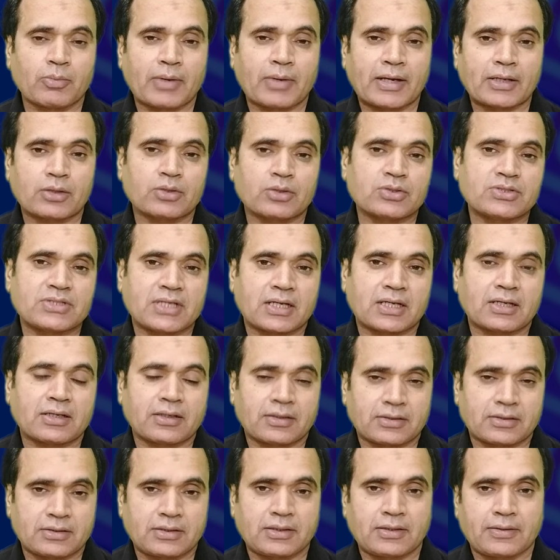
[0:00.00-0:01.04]
मोबाइल को चेक
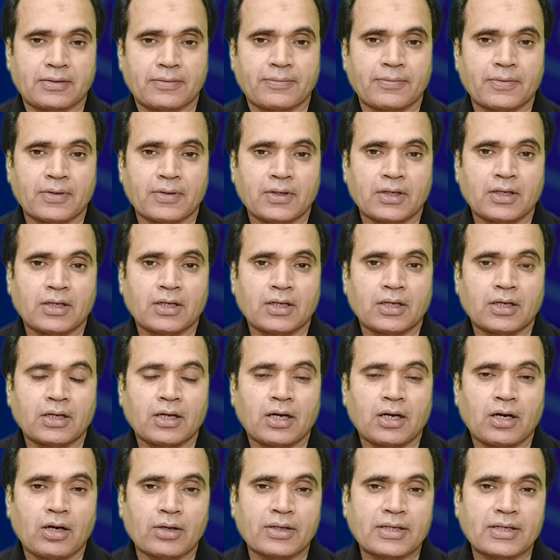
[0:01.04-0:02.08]
करते हैं
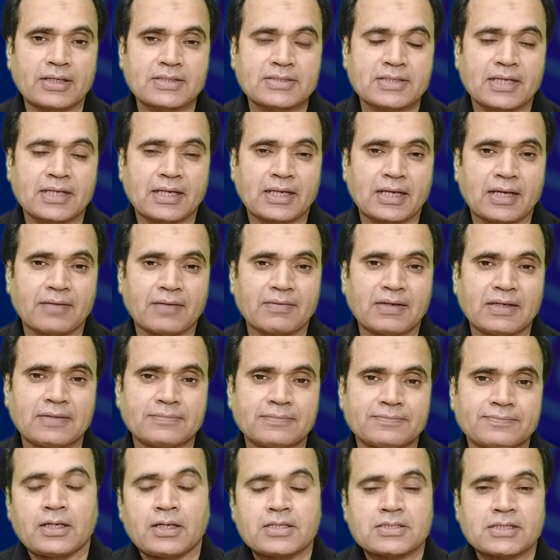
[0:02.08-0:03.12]
और इसके अलावा
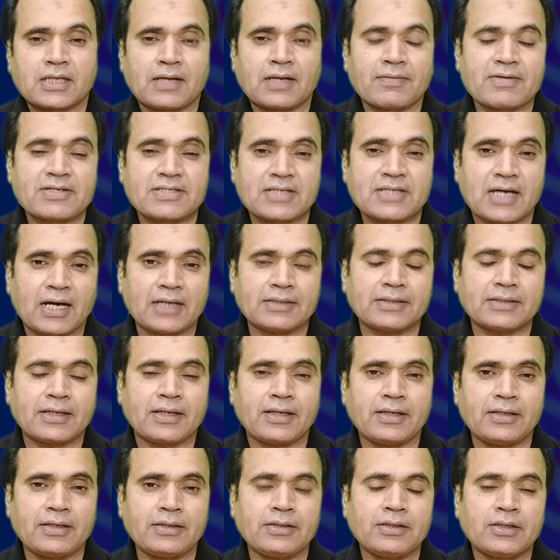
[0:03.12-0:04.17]
इसके अलावा याद
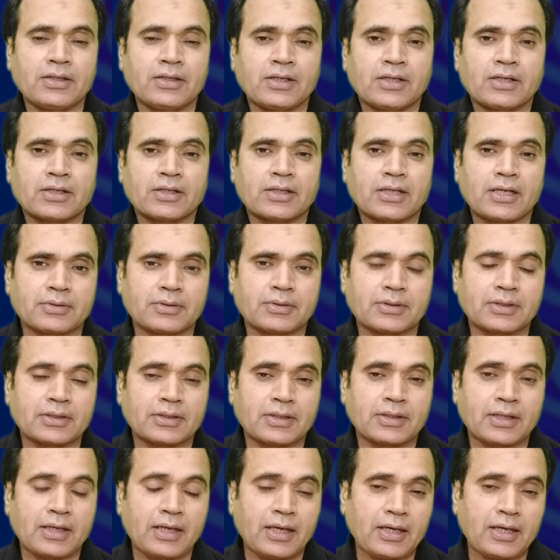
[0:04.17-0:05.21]
रहे
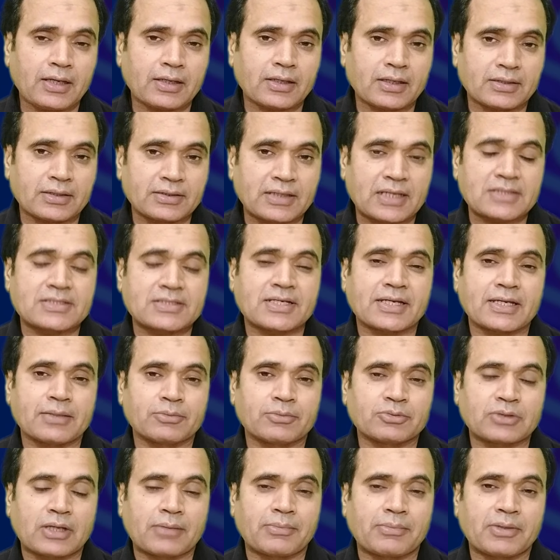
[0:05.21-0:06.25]
एक अंदाजे
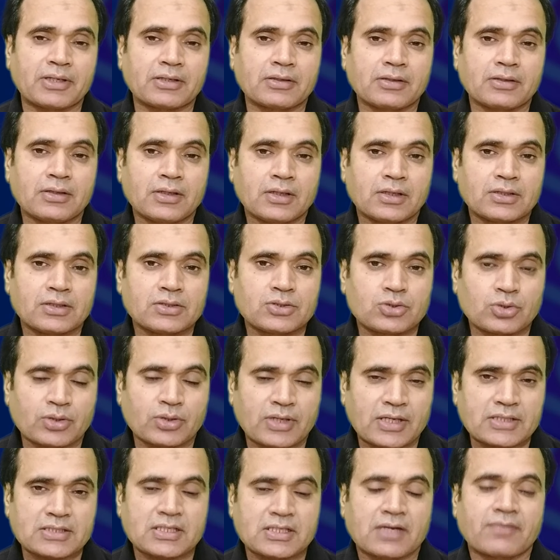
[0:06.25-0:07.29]
के मुताबिक
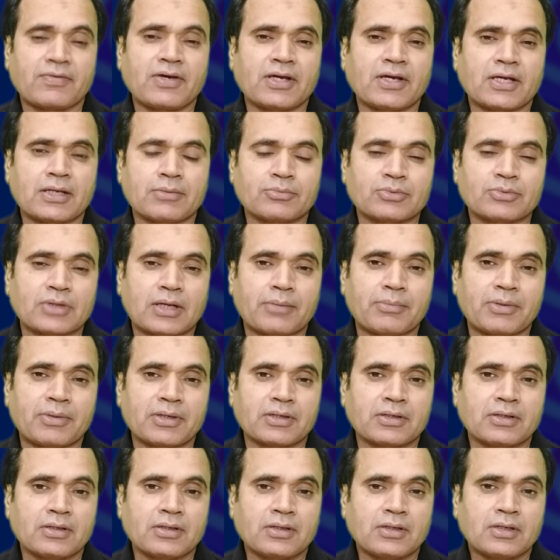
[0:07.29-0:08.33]
जो कि एक सर्वे के
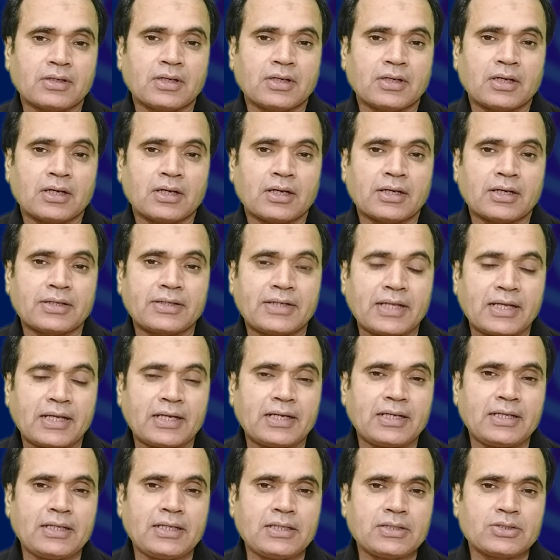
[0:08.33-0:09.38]
मुताबिक
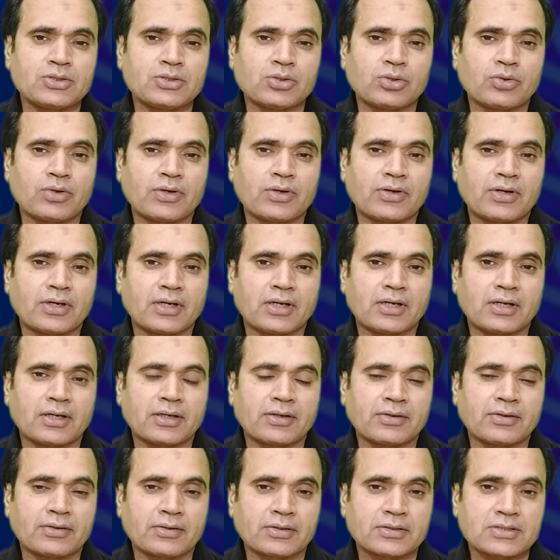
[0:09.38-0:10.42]
डेली जो आ,
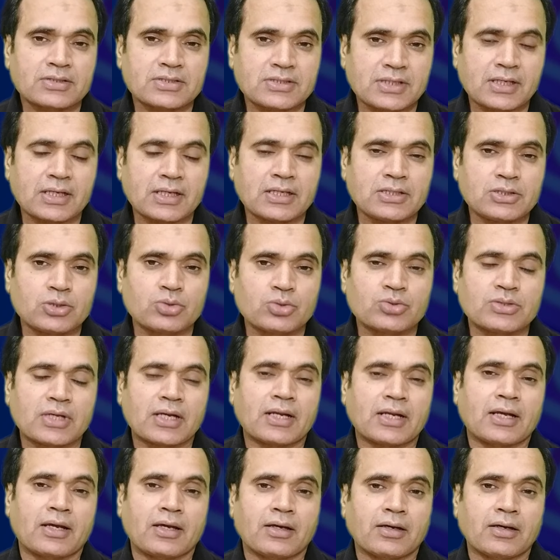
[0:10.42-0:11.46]
सिंगल
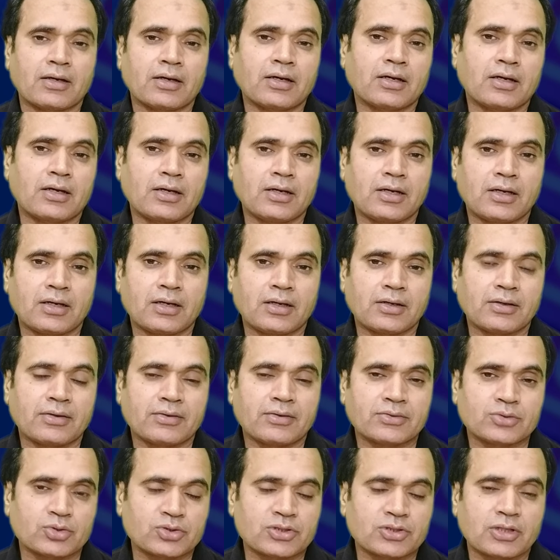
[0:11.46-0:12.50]
यूज़र है
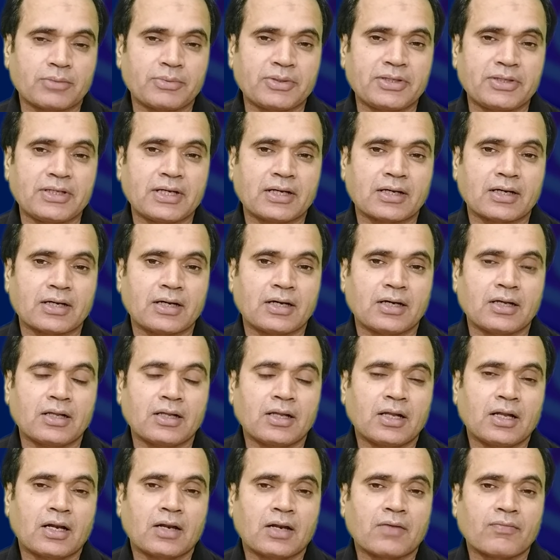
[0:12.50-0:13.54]
आ, सोशल मीडिया का
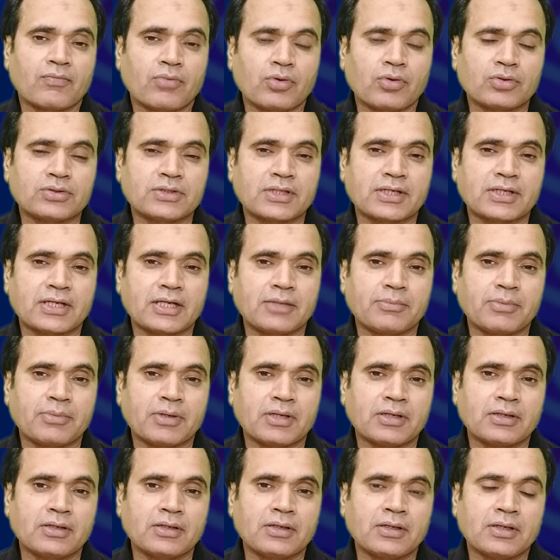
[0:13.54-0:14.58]
वो
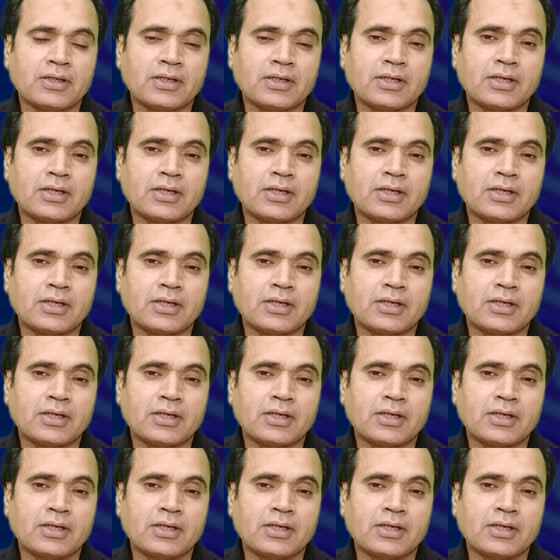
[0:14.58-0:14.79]
तकरीबन